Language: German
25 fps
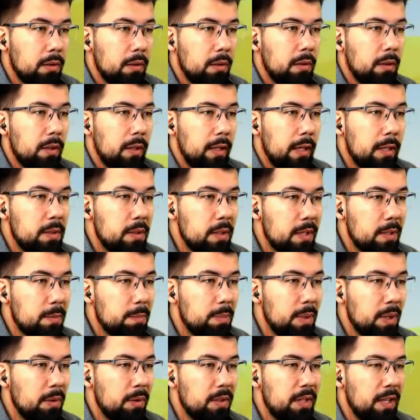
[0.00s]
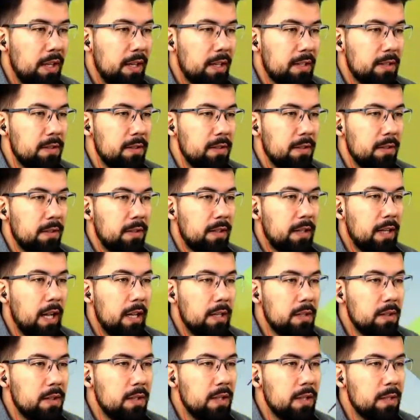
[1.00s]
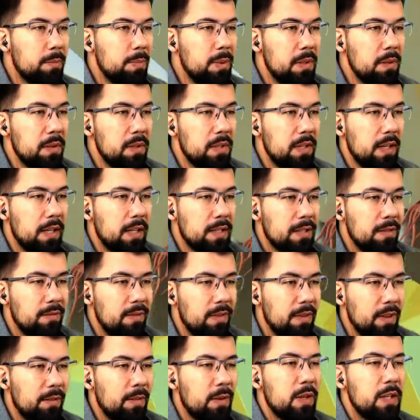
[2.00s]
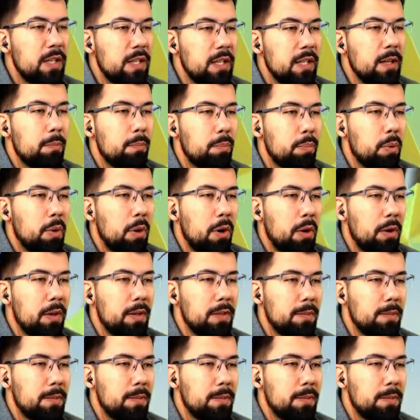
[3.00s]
Kannst du das bitte unterlassen? Kannst du das bitte unterlassen? Wir wollen hier Progress